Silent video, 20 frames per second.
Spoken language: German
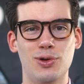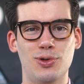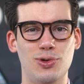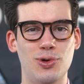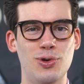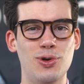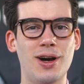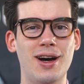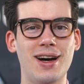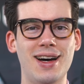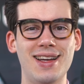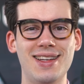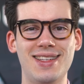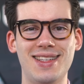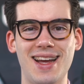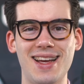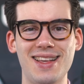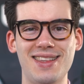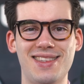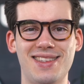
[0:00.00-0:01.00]

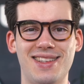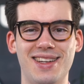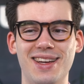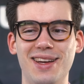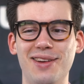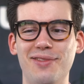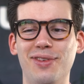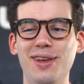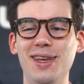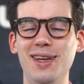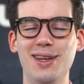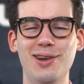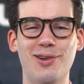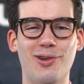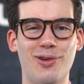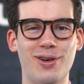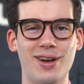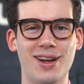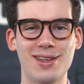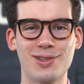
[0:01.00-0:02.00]

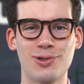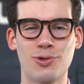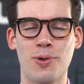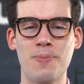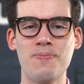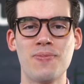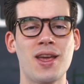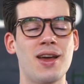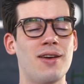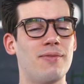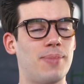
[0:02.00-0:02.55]
Döner-Test-Video oder so.